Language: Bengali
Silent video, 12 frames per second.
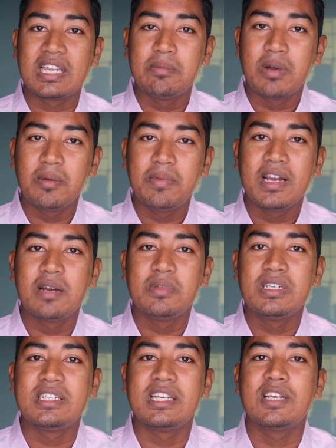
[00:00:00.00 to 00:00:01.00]
কিভাবে
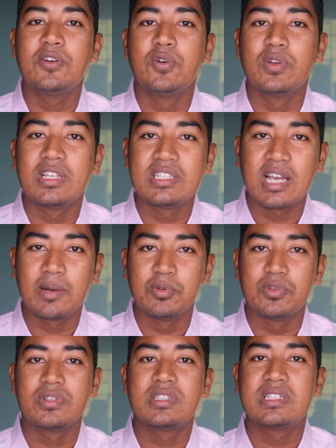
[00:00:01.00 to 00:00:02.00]
আমি সেই গোলে যাব
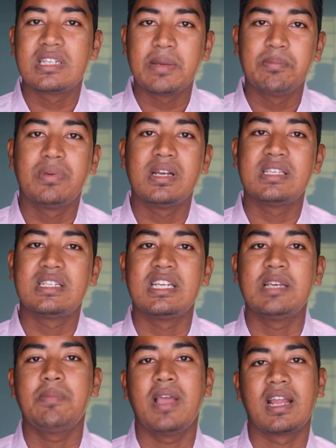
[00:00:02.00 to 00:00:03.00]
স্টেপ বাই
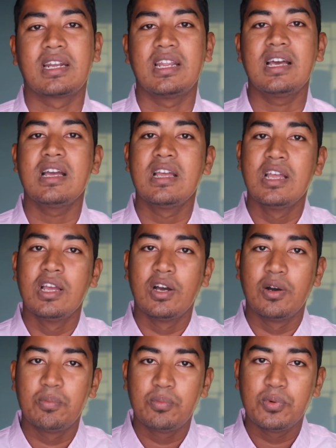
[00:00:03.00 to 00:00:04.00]
স্টেপ একটা
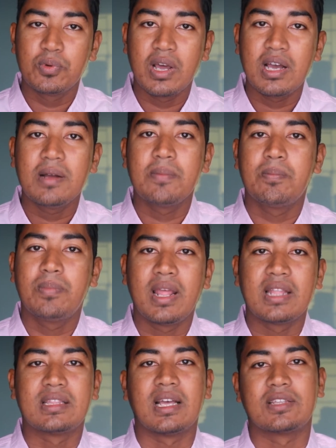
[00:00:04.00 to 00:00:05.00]
পুরা
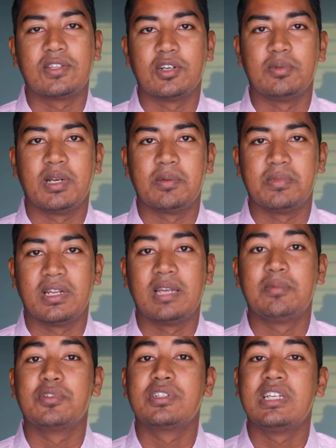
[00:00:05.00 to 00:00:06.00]
প্ল্যান থাকতে হবে আপনার
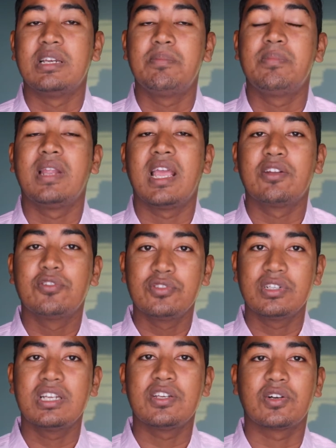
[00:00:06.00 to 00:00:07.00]
এবং সেই প্ল্যান
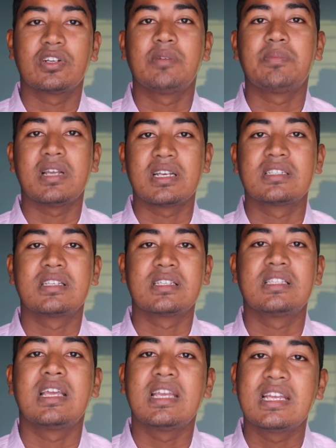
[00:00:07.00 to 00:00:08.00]
অনুযায়ী যখন আপনি আস্তে
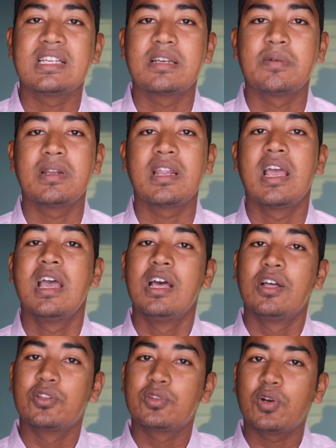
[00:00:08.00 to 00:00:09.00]
আস্তে এগিয়ে যাবেন
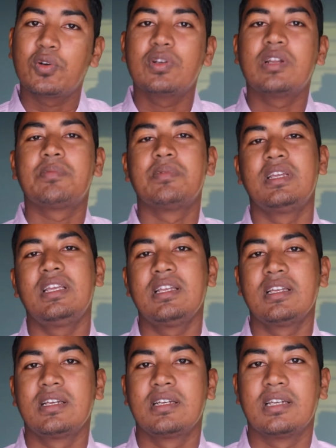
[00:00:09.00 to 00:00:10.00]
তখন আপনি
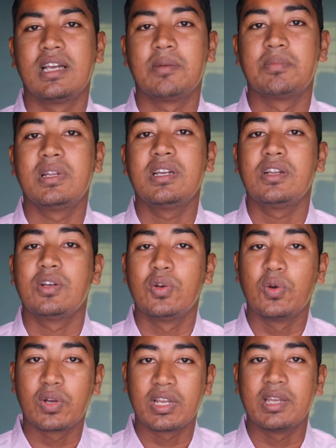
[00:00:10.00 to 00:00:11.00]
আপনার
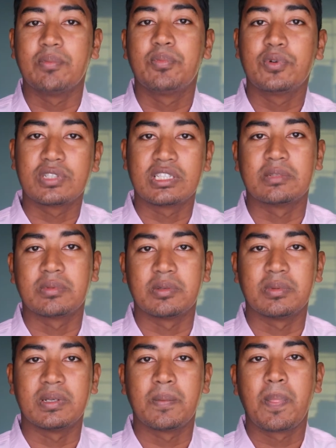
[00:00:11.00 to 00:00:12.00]
লক্ষ্যে পৌঁছাতে
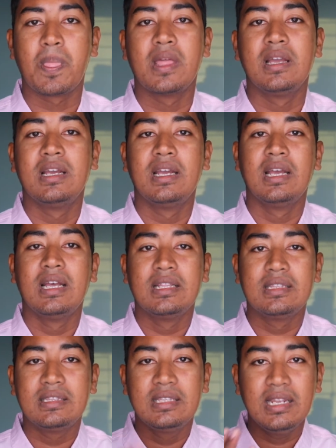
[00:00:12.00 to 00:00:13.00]
পারবেন
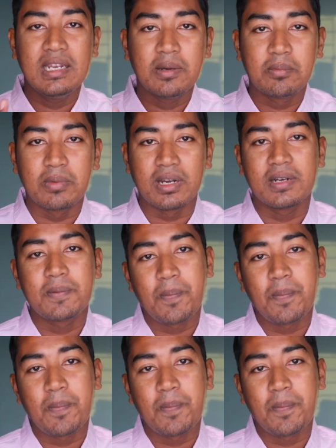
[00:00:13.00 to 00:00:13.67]
তিন নম্বর